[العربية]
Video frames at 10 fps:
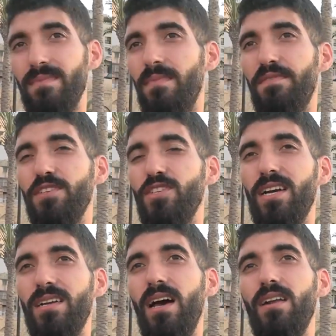ما في
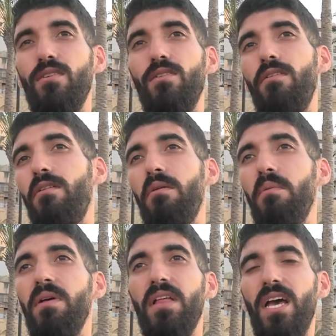شك لانه
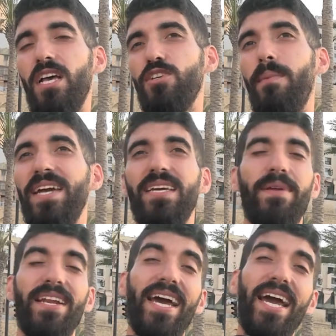الجمعيه
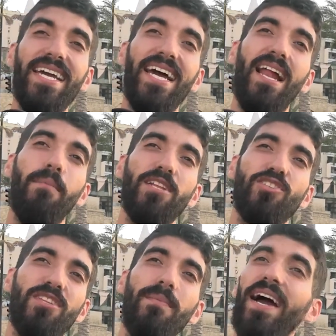بالنهايه لها
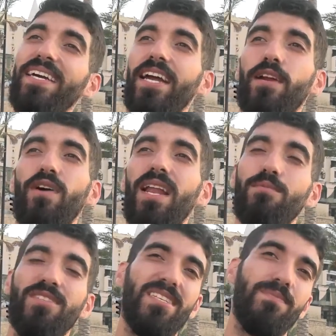بادجت معينه ولها
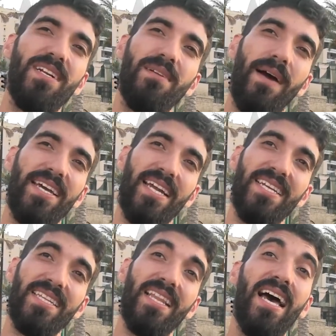مستثمرين
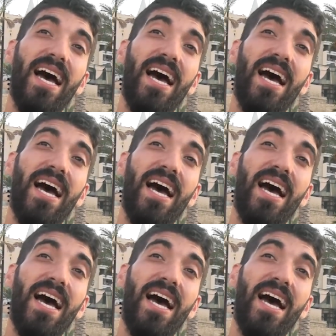معينين